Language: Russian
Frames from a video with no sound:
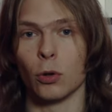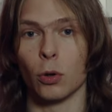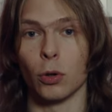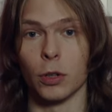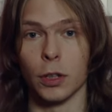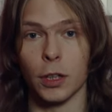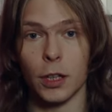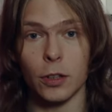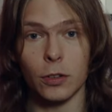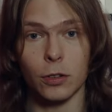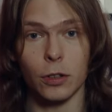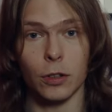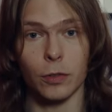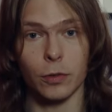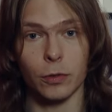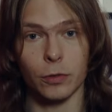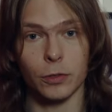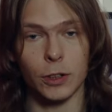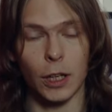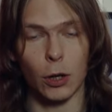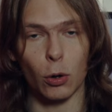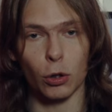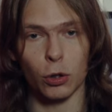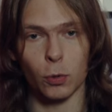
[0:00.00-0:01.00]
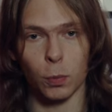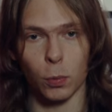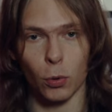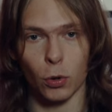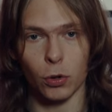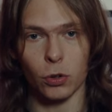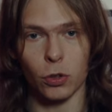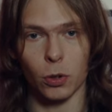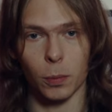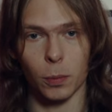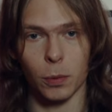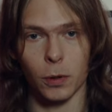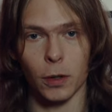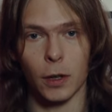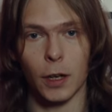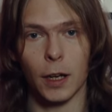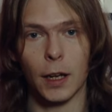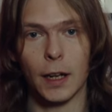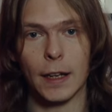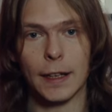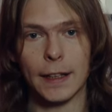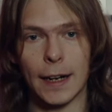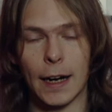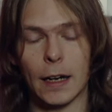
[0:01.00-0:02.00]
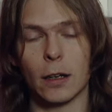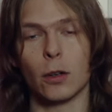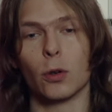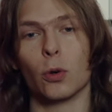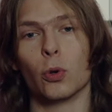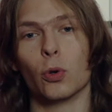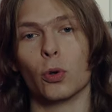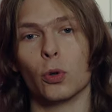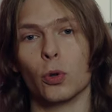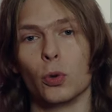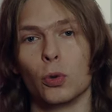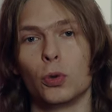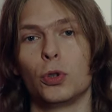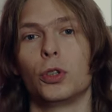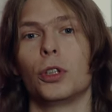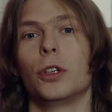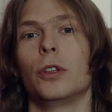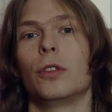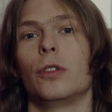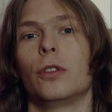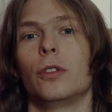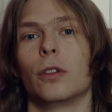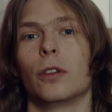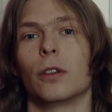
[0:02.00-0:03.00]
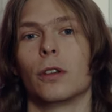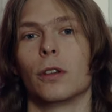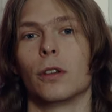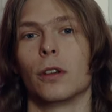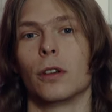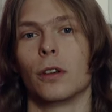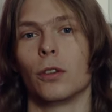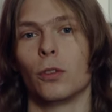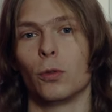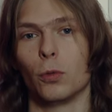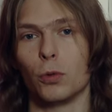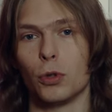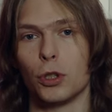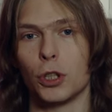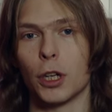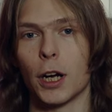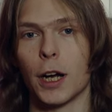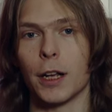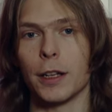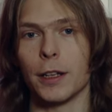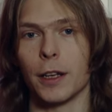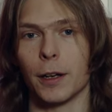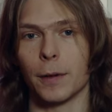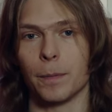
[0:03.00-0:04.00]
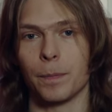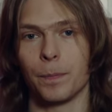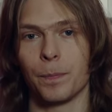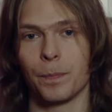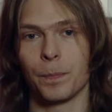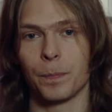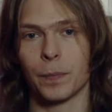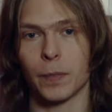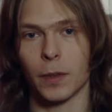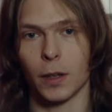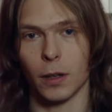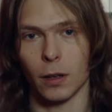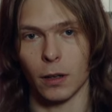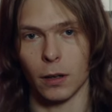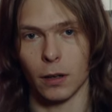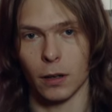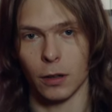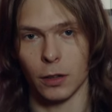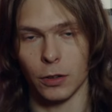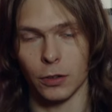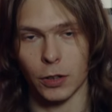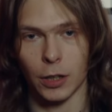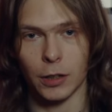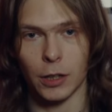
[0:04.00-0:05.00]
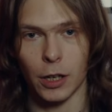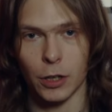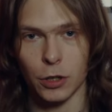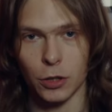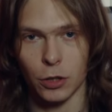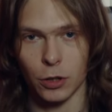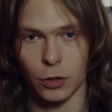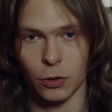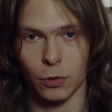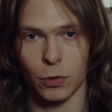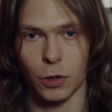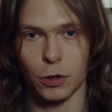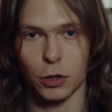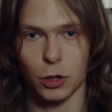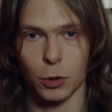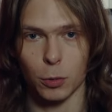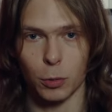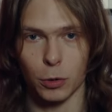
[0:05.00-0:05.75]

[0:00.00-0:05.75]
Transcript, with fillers: Но есть и второй способ, как улучшить э, звучание Э, исходящие из ваших